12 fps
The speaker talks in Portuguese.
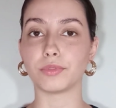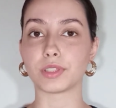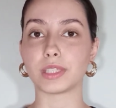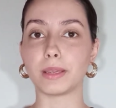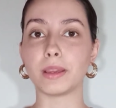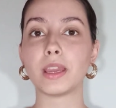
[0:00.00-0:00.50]

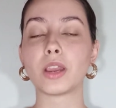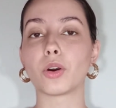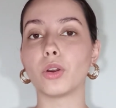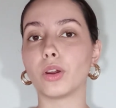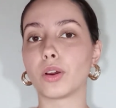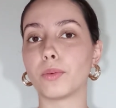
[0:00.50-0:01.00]
você
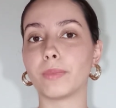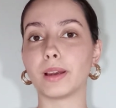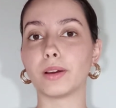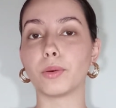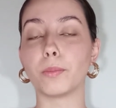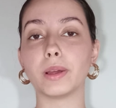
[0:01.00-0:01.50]
coloca
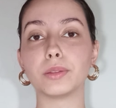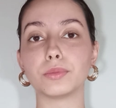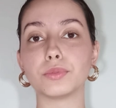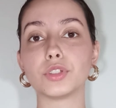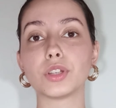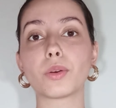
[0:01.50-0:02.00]
uma roupa
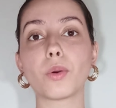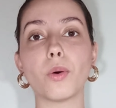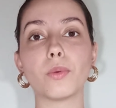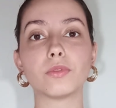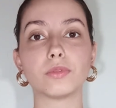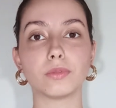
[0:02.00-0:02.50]
nude
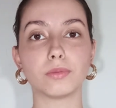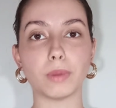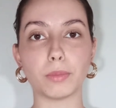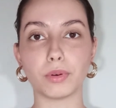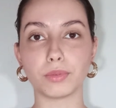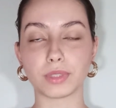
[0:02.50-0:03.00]
com
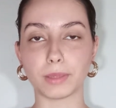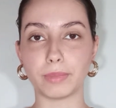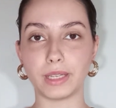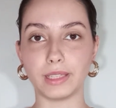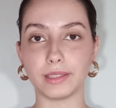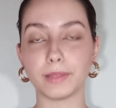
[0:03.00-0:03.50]
uma bolsa
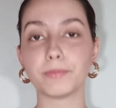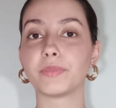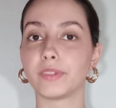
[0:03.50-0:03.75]
preta.